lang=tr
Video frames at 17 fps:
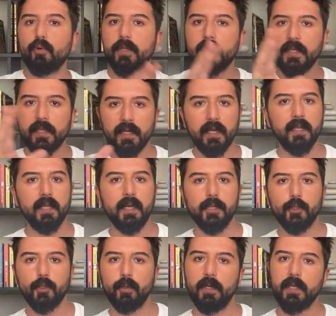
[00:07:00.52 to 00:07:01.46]
burada
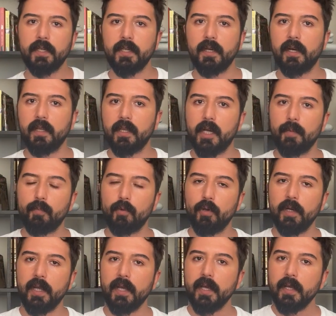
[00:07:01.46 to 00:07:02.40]
kiralar şöyle, kiralar
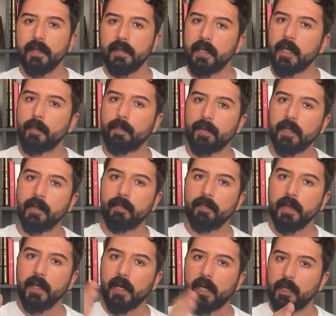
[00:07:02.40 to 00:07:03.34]
böyle. Ne
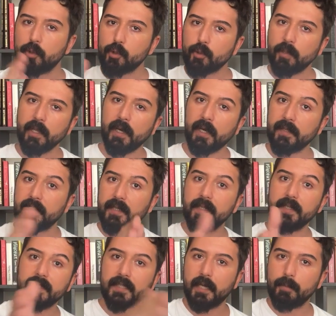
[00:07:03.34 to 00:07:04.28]
yapalım? Hani şuraya
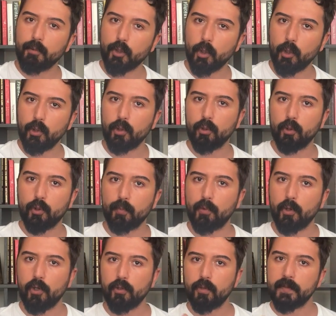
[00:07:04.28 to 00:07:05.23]
atanırsam şöyle olur,
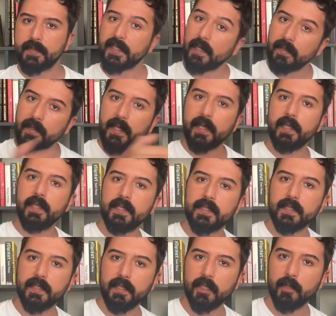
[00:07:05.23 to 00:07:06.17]
böyle olur. Sen de
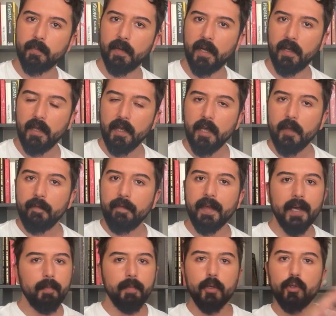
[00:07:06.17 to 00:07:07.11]
gelirsin yanıma.
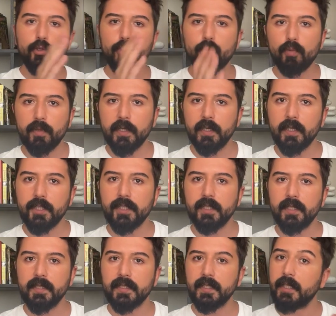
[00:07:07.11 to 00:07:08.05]
Veya bir küçük dükkan
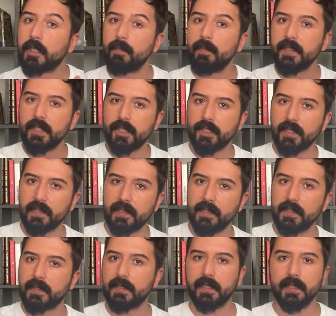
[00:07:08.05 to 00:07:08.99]
açarız, ikimiz
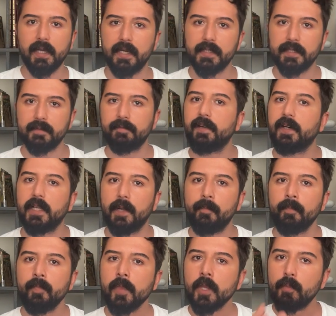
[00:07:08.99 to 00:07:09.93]
işletiriz, ne dersin falan.
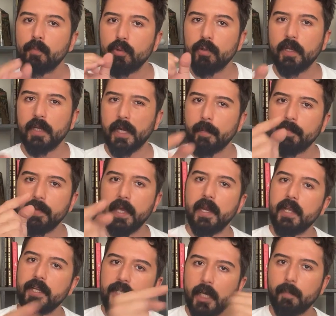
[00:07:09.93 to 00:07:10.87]
Bunlar hep
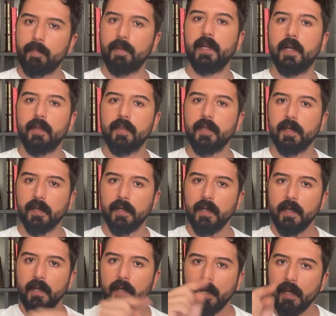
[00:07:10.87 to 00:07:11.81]
gelecek planları.
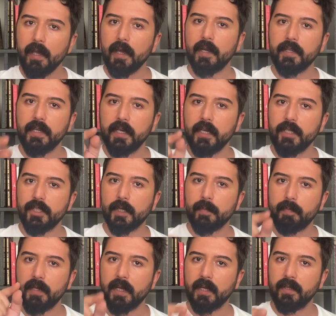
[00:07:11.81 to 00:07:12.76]
Eğer
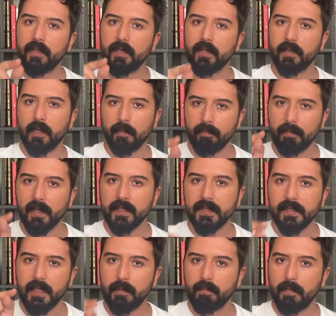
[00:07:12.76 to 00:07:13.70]
gelecek planlarından
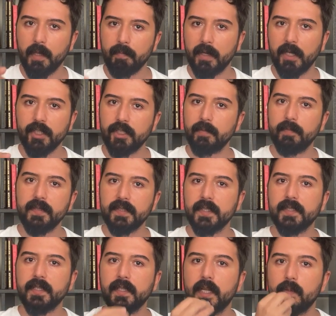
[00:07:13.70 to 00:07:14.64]
bahsetmeye
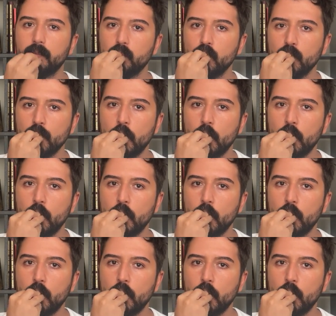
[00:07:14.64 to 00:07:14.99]
başlamışsa sana